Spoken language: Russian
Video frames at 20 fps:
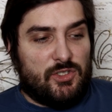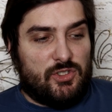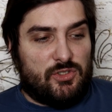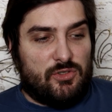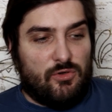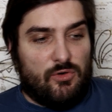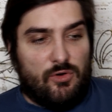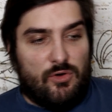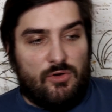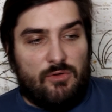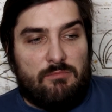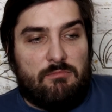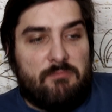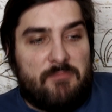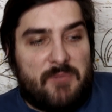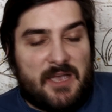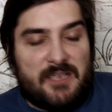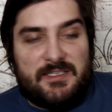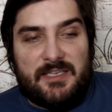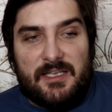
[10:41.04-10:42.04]
что
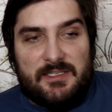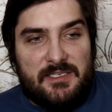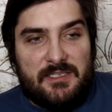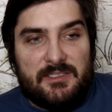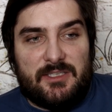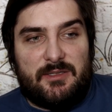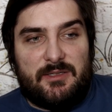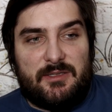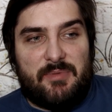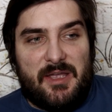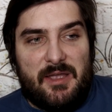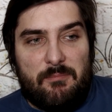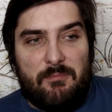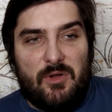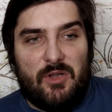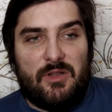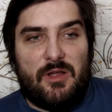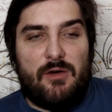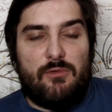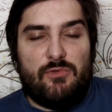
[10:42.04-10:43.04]
5-1 это прям
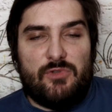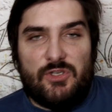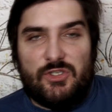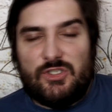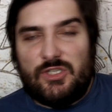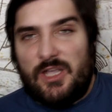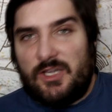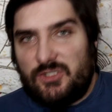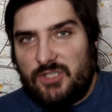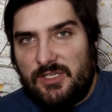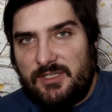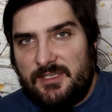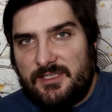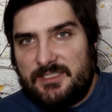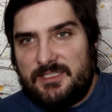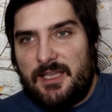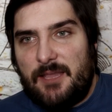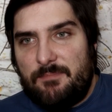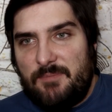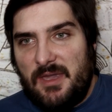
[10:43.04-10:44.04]
было уничтожение
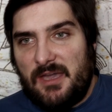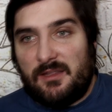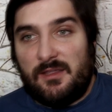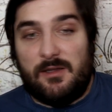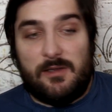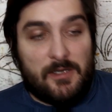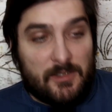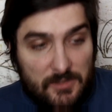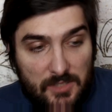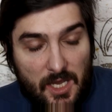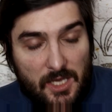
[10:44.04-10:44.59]
соперника.